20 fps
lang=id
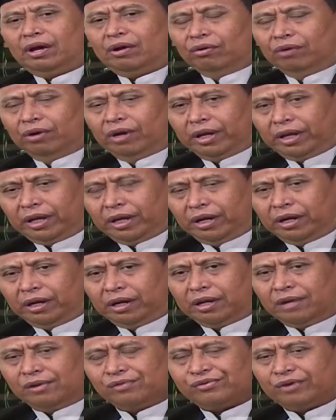Qul
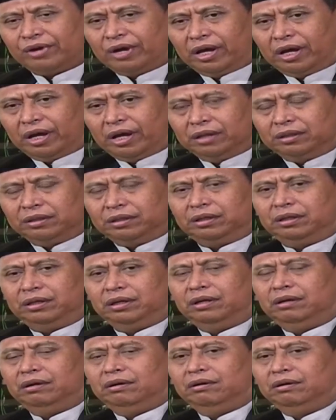inna
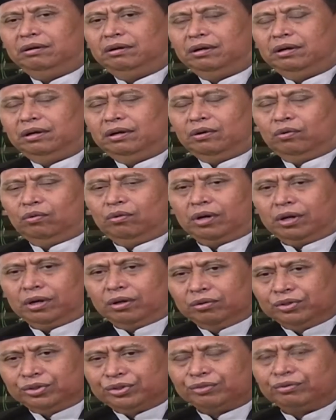salati wa
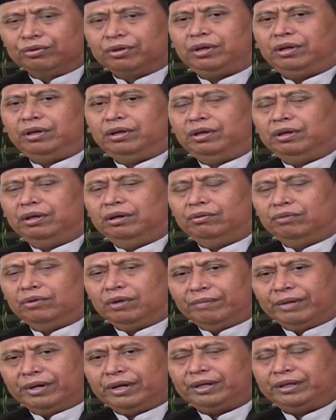nusuki
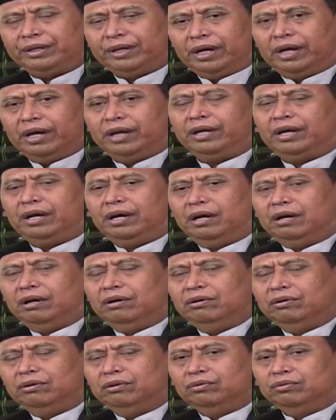wa mahyaya
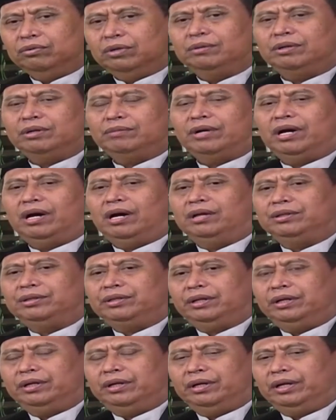wa
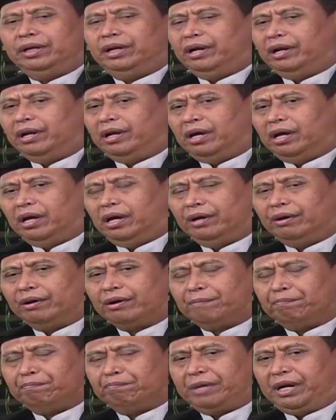mamati lillahi
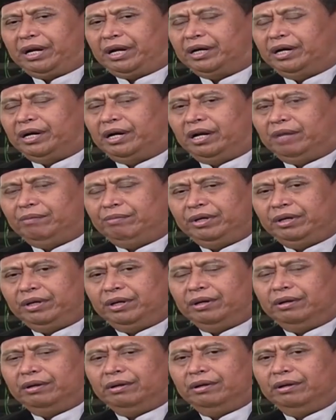rabbil
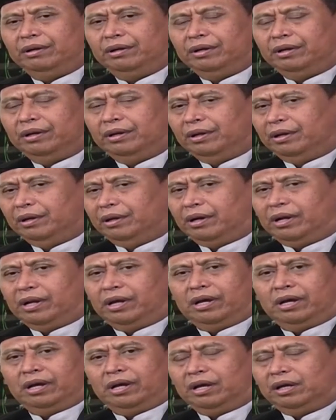alamin
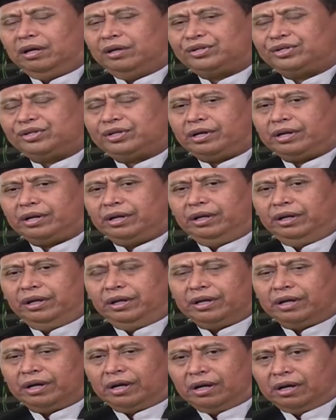la
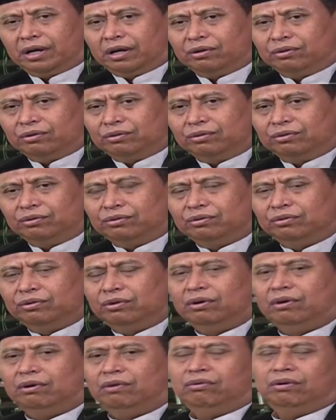syarika lahu
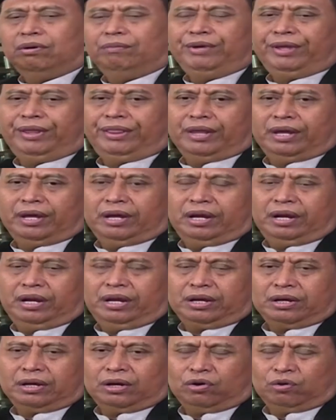wa
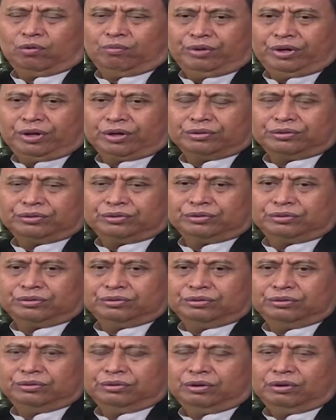bidzalika
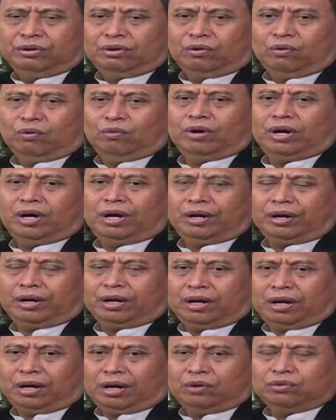umirtu wa
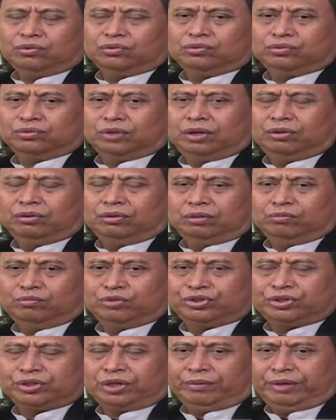ana awwalul
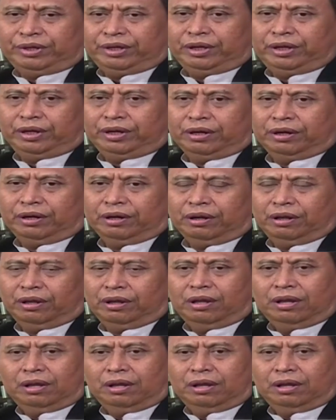muslimin